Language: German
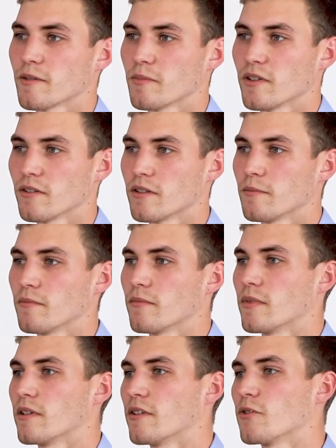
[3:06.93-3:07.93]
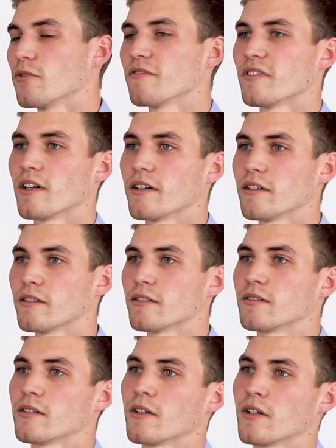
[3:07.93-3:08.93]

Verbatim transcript: Ich bin dort im äh, Turnverein